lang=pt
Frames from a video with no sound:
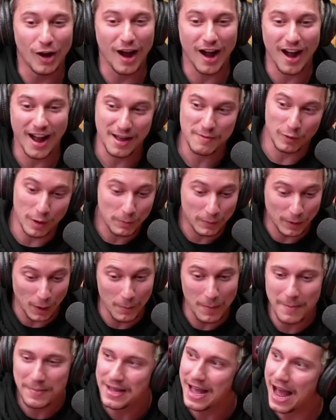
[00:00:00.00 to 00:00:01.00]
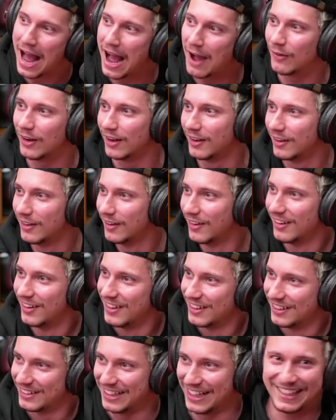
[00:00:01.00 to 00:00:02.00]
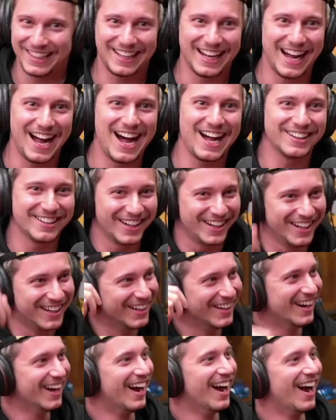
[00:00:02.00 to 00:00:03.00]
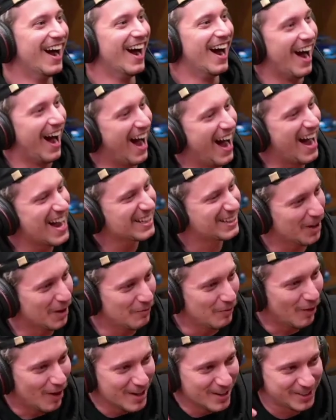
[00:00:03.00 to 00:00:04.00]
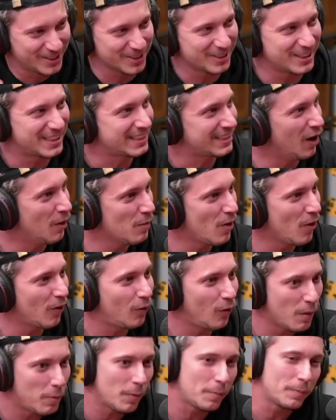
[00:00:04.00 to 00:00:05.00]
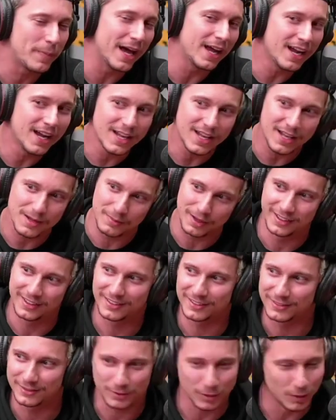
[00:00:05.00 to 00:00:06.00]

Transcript: Só, aí foi porque eu bebi água. Tá ah, ligado? Ah, aí é tomou-lhe o um sustão meu corpo. Pera aí, mano.